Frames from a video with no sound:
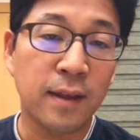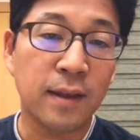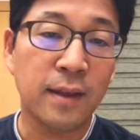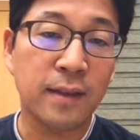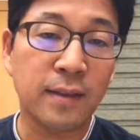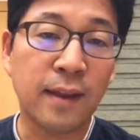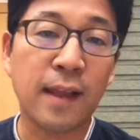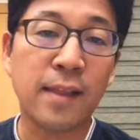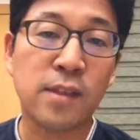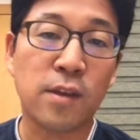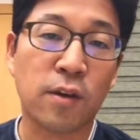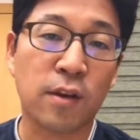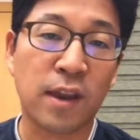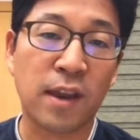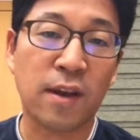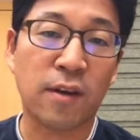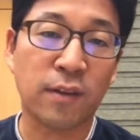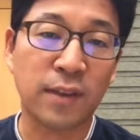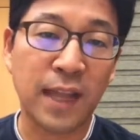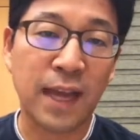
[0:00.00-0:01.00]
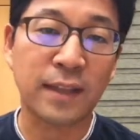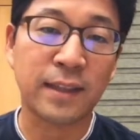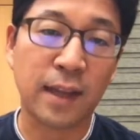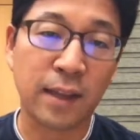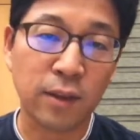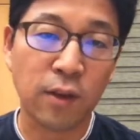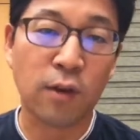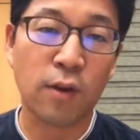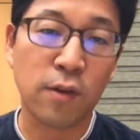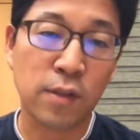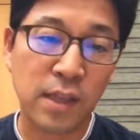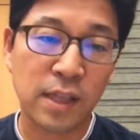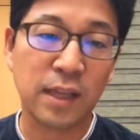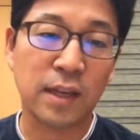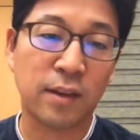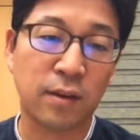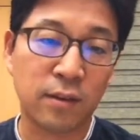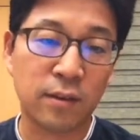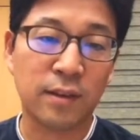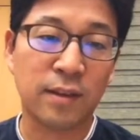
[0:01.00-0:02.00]
이산적인 거 딱딱
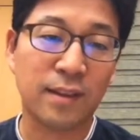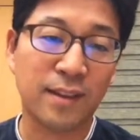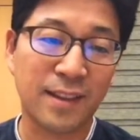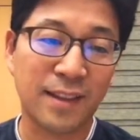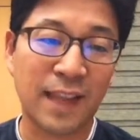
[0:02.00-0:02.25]
떨어지는 것